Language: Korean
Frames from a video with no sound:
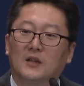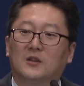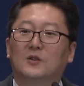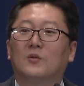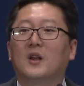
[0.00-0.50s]

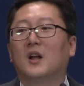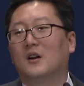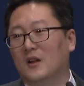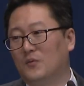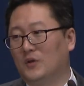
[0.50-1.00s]
그리고
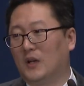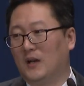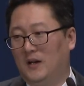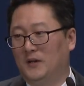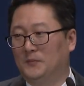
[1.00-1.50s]
생각을
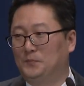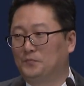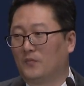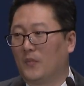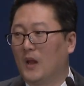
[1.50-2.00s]
해보니까
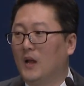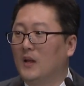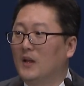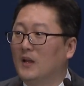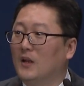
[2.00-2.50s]

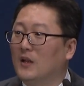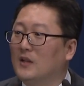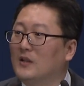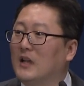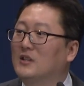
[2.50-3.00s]

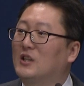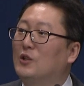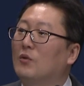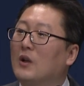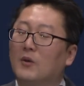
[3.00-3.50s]
사실
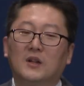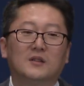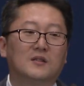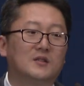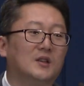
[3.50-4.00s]
기도라고
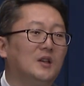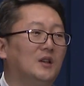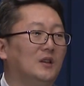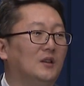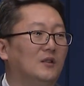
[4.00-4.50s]
하는
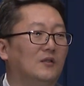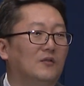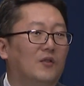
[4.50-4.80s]
것이